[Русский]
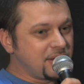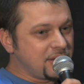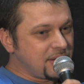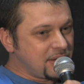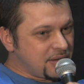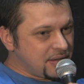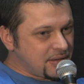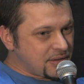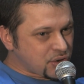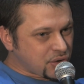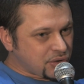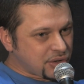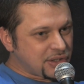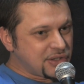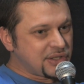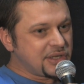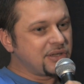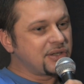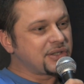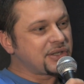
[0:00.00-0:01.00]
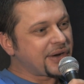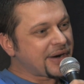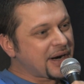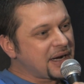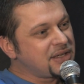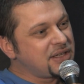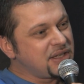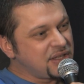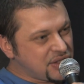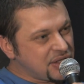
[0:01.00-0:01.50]
и что-то делать
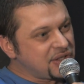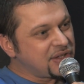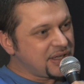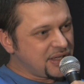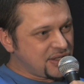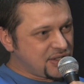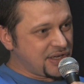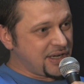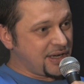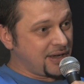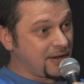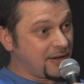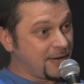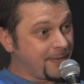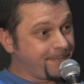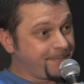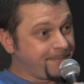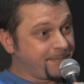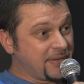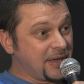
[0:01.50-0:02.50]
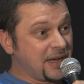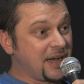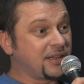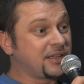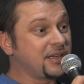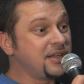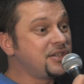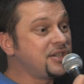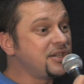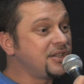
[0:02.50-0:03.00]
ради единой идеи.
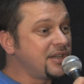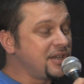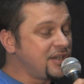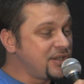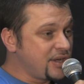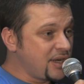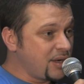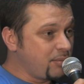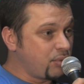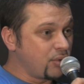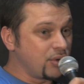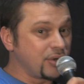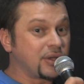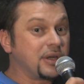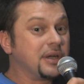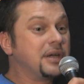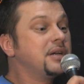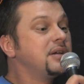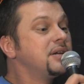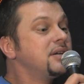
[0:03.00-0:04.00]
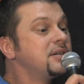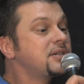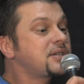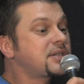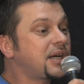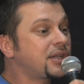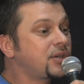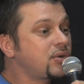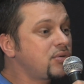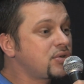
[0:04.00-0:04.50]
Эта единая идея будет
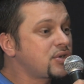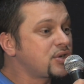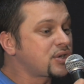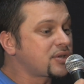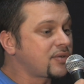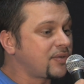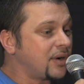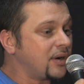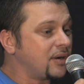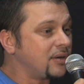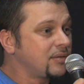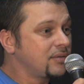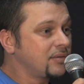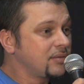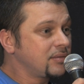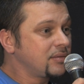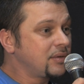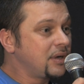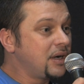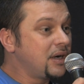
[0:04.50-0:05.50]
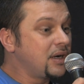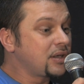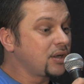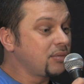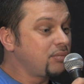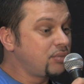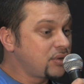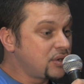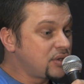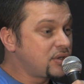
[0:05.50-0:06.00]
содружество.
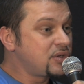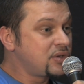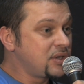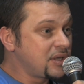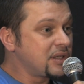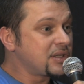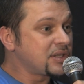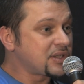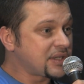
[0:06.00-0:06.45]
Это будет действительно